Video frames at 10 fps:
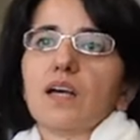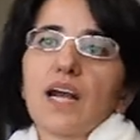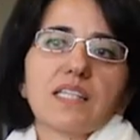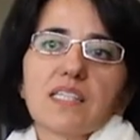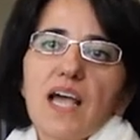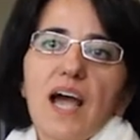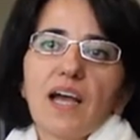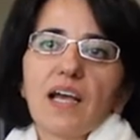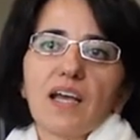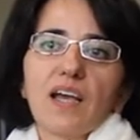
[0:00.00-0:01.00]
grazie
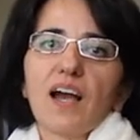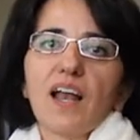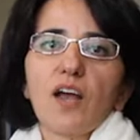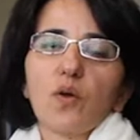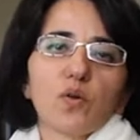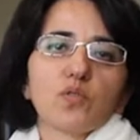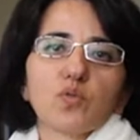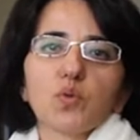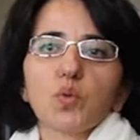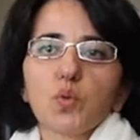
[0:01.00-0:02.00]
anche alla loro
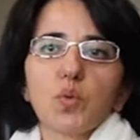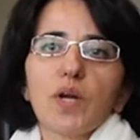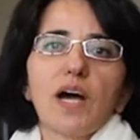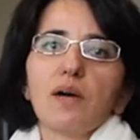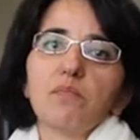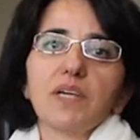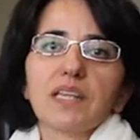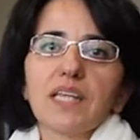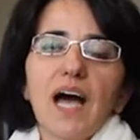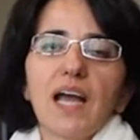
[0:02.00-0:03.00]
struttura
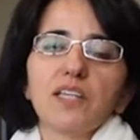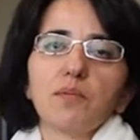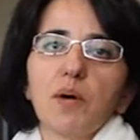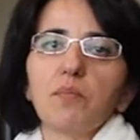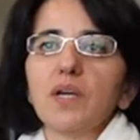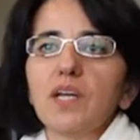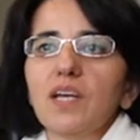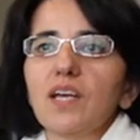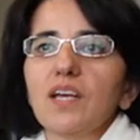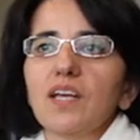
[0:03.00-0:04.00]
mentale di
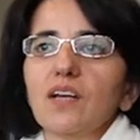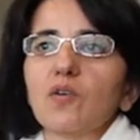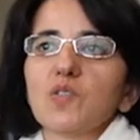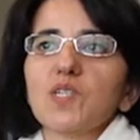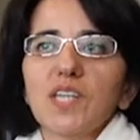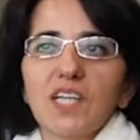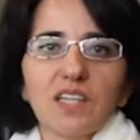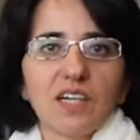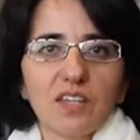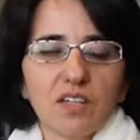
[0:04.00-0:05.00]
bambini
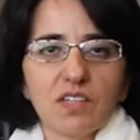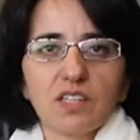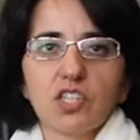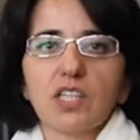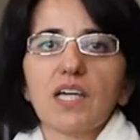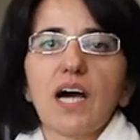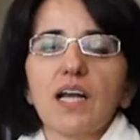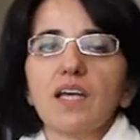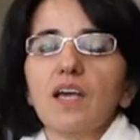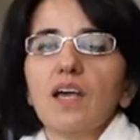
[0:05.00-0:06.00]
cosiddetti nativi digitali